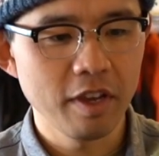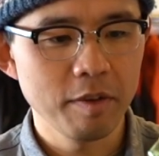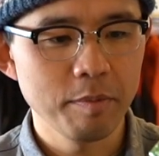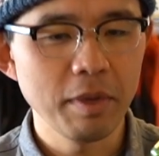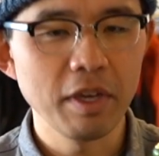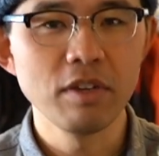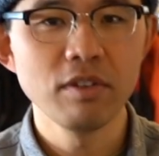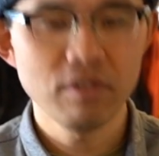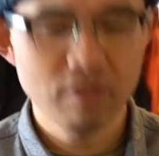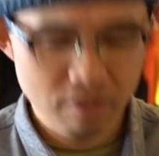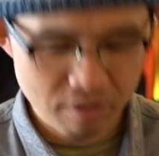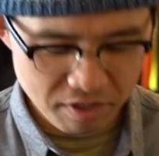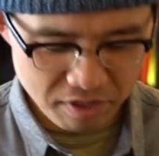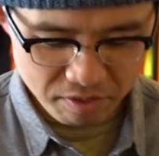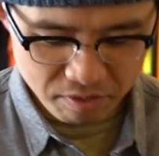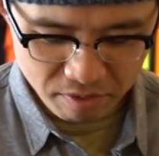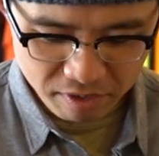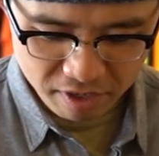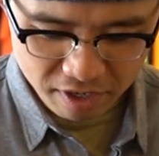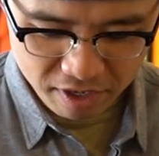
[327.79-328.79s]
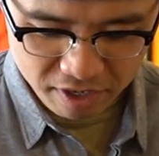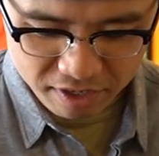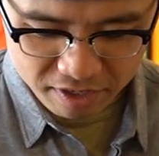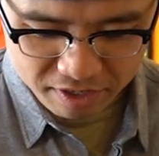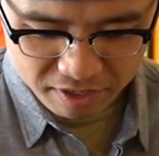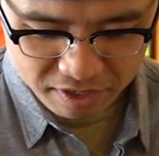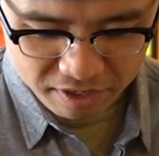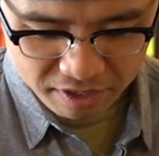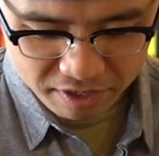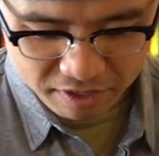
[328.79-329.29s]
目薬とか、
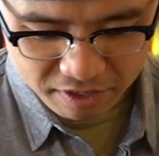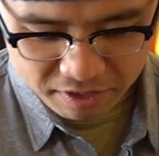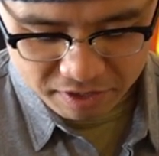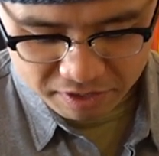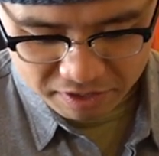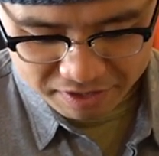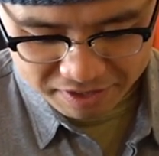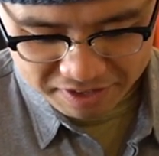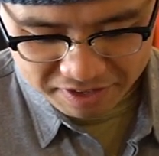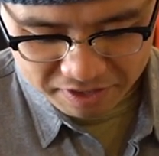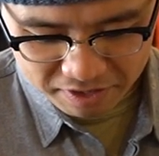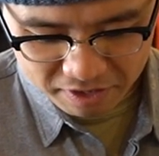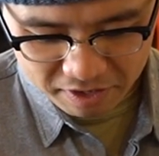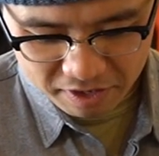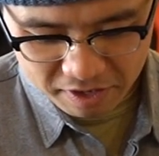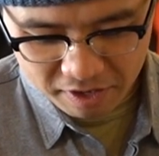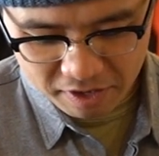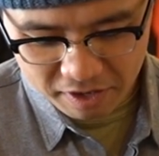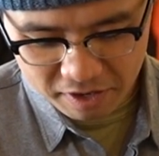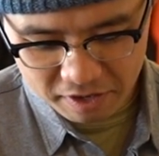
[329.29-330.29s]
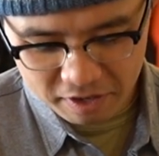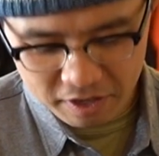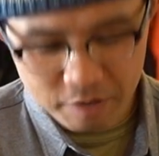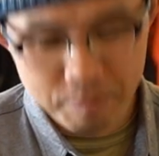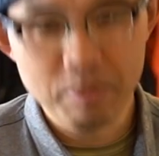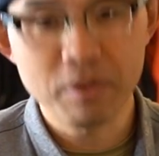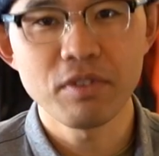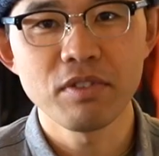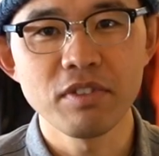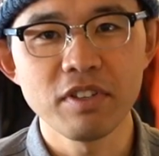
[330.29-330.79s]

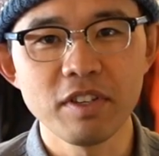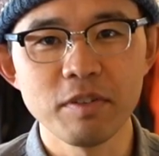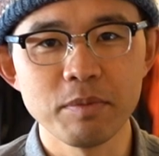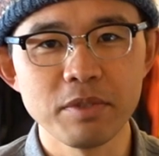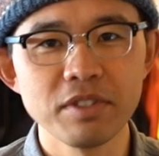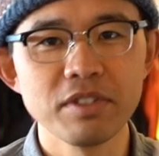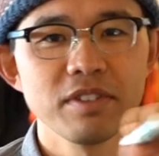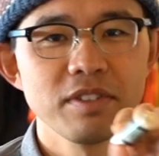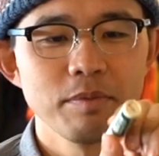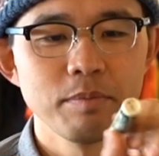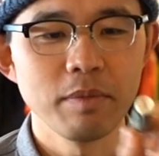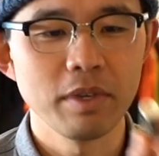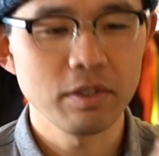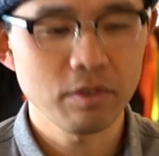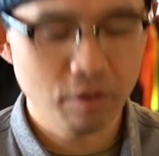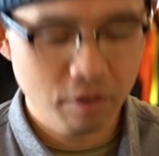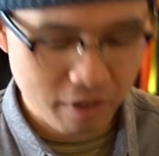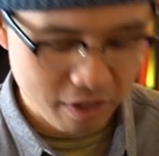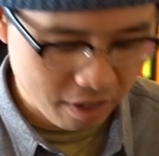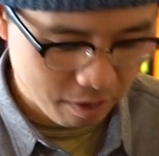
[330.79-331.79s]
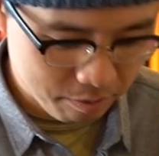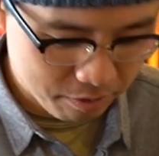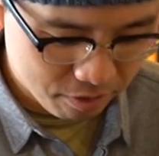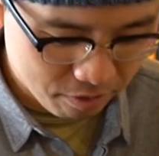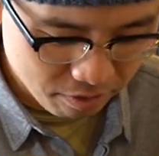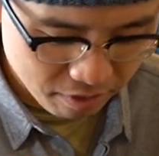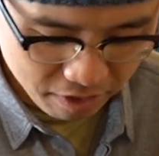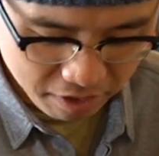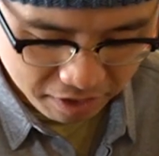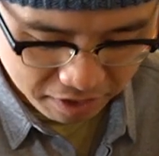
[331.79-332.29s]
リップクリームメンソレータム
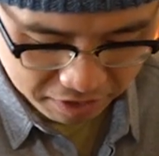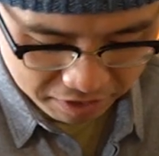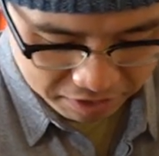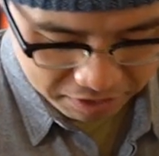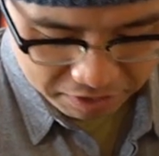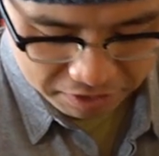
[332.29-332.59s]
とか、